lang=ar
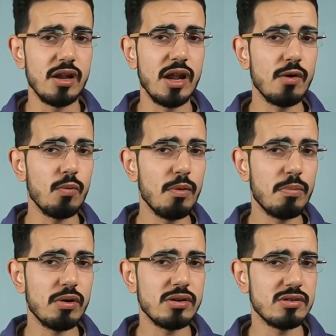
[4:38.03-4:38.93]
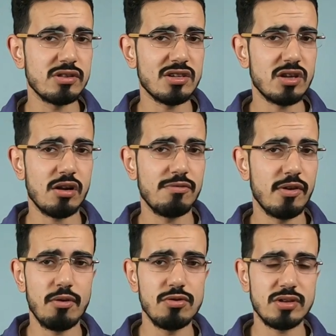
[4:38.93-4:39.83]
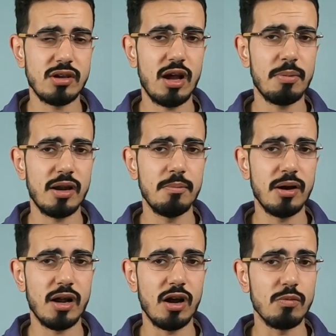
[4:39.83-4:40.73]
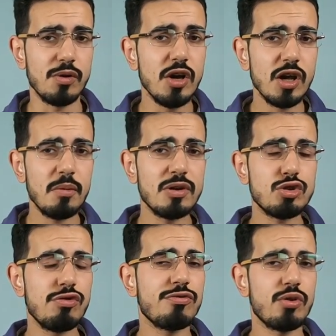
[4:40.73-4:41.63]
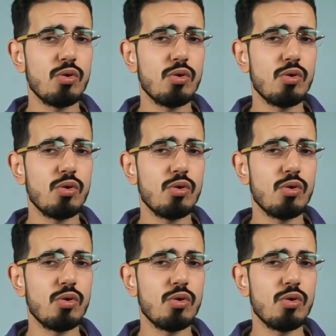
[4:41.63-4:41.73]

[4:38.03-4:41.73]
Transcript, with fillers: لانه ممكن تشر الفيروس عبر اللي هذا كما نشوفوا في